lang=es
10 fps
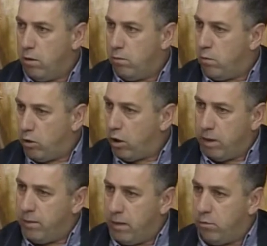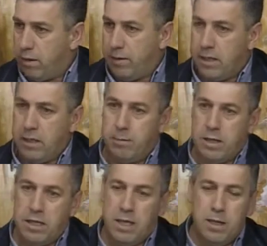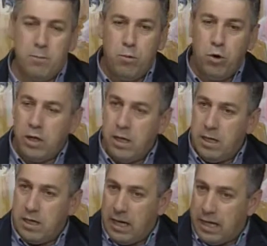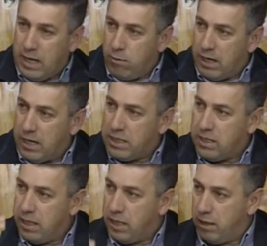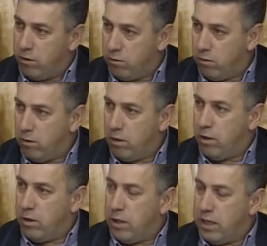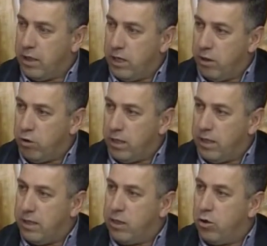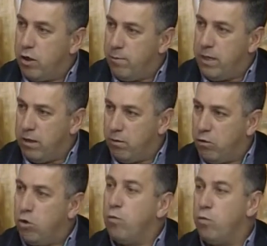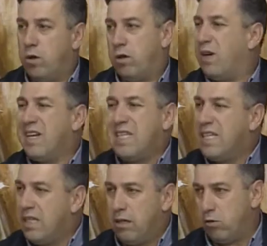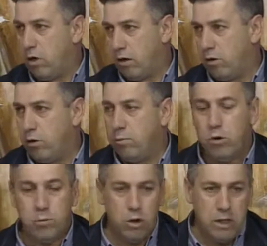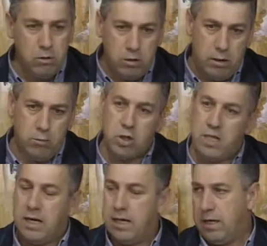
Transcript: El otro día venía una vecina y me decía, ¿y por qué? Aquí hay una casa y aquí no y aquí hay otra, y yo en el medio no puedo hacer una casa, y tiene toda la razón del mundo, por lo tanto tenemos que darle